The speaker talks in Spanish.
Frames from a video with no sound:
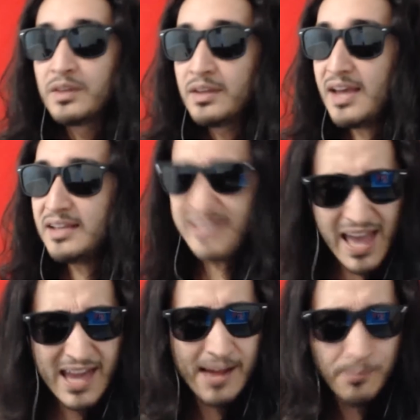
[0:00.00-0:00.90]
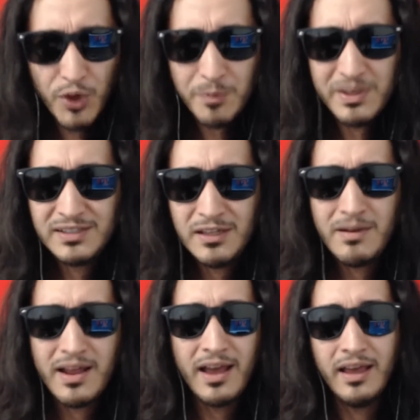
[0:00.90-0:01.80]
que así era, muy
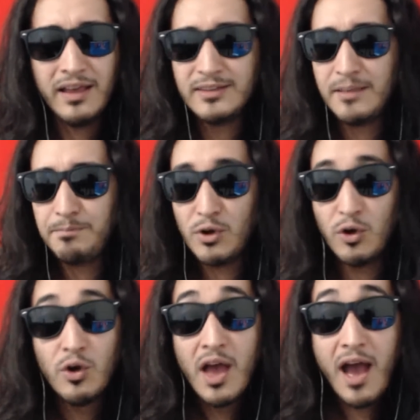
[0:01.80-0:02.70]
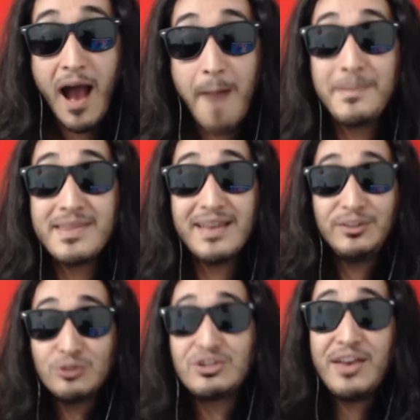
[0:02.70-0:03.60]
visible, este, pero apenas
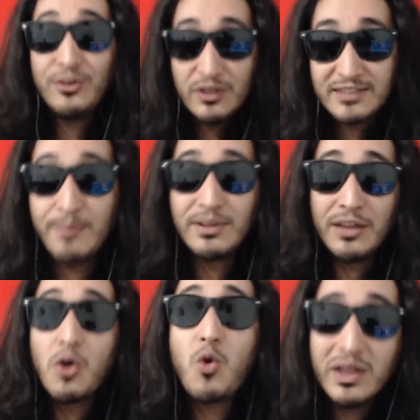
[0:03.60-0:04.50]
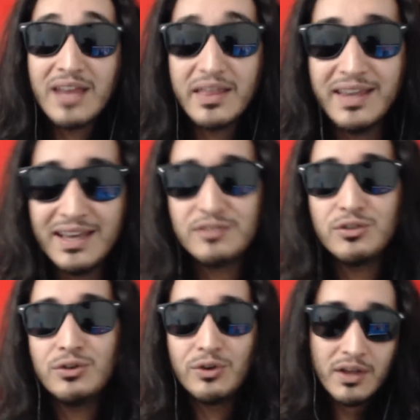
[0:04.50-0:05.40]
estos años nos estamos dando cuenta de
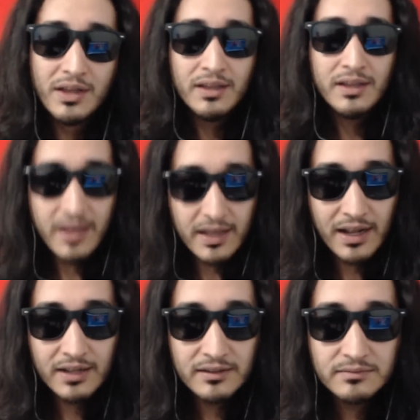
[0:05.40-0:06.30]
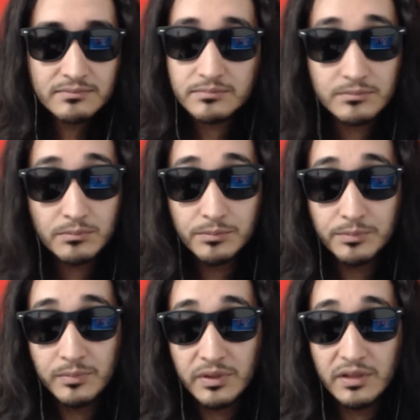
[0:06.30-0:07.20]
eso que eran
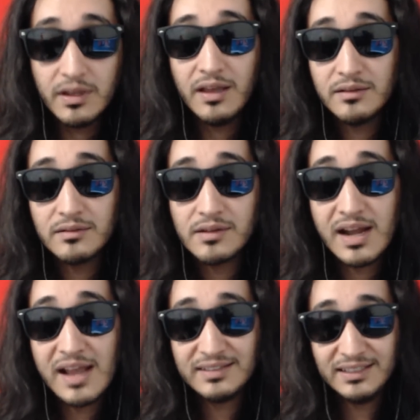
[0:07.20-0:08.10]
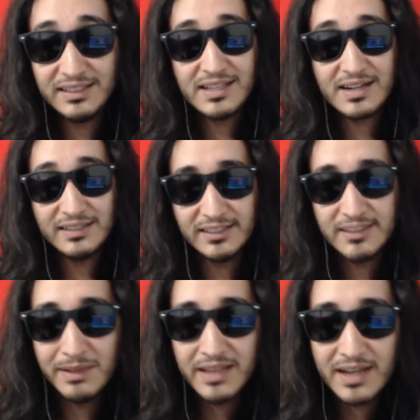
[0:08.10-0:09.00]
eh, clasistas y racistas de
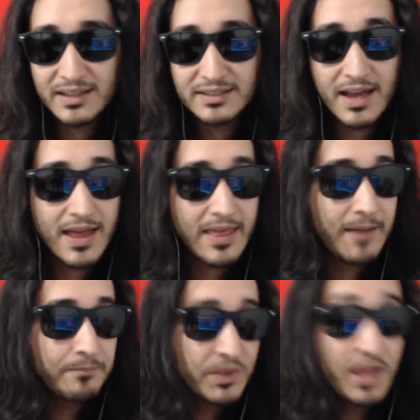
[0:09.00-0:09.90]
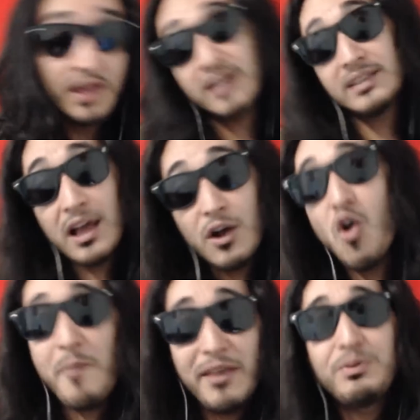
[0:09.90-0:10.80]
manera descarada. Hernán
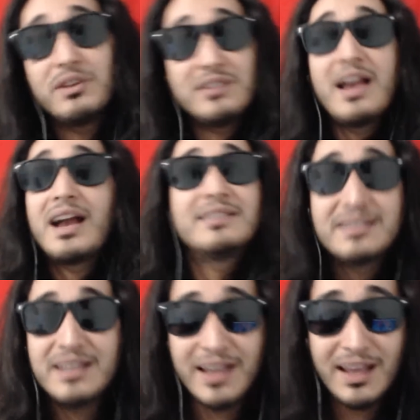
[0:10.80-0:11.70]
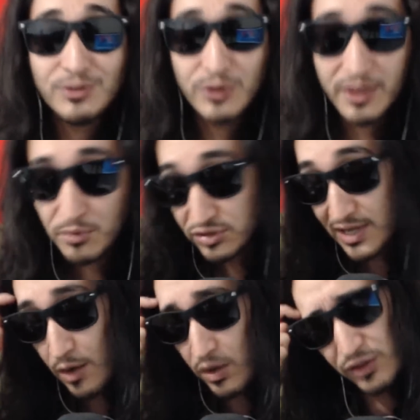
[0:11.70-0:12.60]
Gómez, pues le encanta hacer eso,
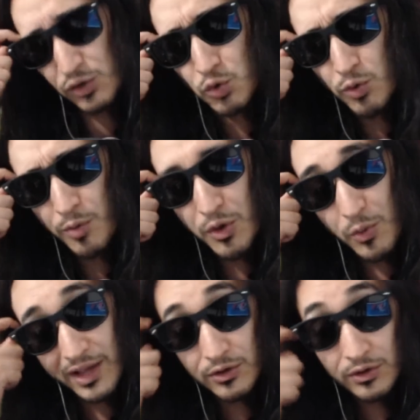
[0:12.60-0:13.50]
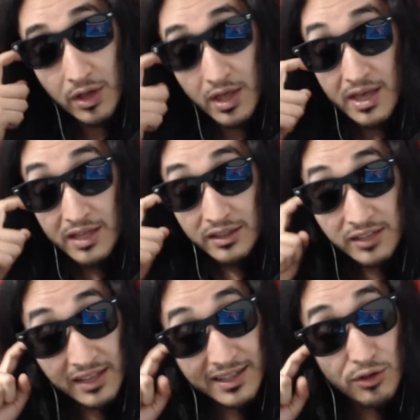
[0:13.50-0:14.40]
demostrarlo. Eso estuvo muy bueno.
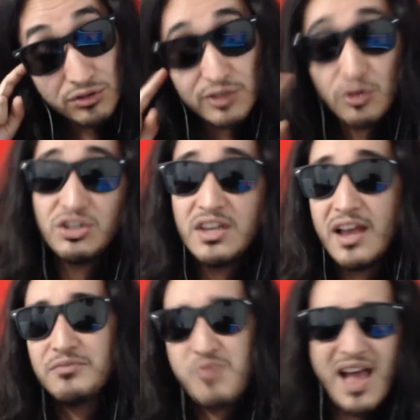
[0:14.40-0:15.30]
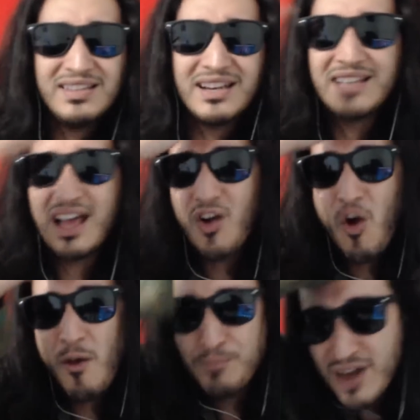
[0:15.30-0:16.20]
Tiene dos, tres cosillas buenas Hernán
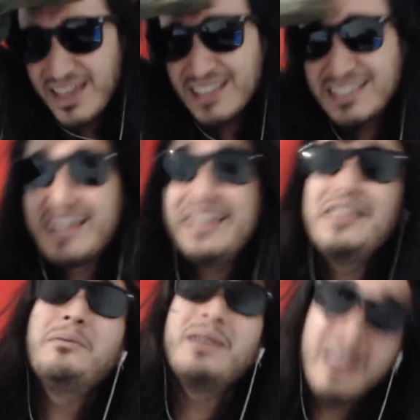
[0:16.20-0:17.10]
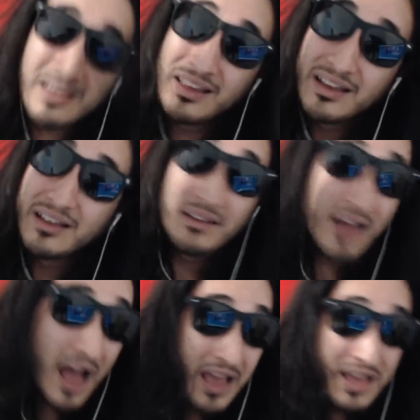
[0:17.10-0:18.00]
Gómez, por ahí escribe.
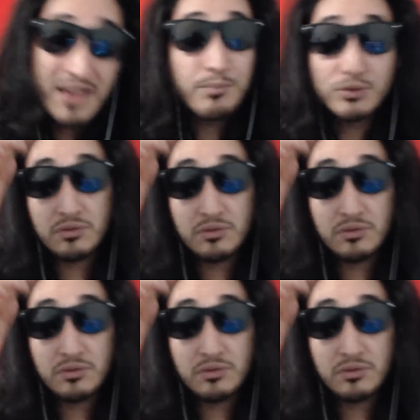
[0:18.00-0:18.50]
Ahí, pues,